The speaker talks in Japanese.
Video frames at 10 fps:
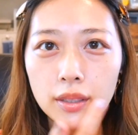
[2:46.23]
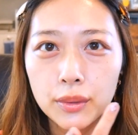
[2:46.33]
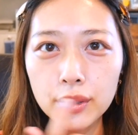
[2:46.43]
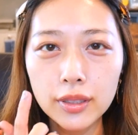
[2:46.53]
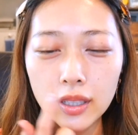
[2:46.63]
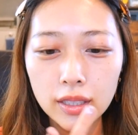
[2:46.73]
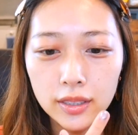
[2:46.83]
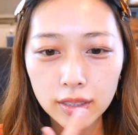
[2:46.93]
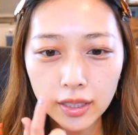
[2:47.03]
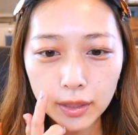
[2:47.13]
でこういう
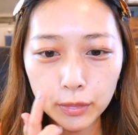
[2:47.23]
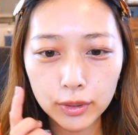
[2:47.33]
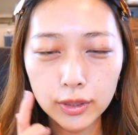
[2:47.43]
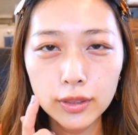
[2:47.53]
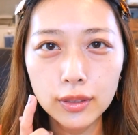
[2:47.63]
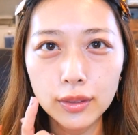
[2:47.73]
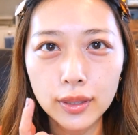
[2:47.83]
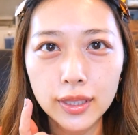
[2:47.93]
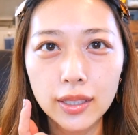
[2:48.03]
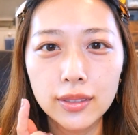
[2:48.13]
感じでもうつるん
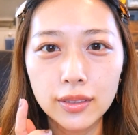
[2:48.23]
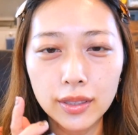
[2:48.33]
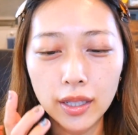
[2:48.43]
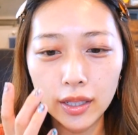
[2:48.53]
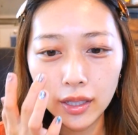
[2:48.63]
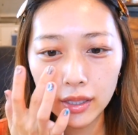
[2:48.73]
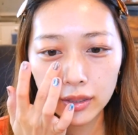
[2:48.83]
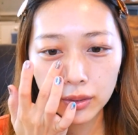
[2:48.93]
としてるので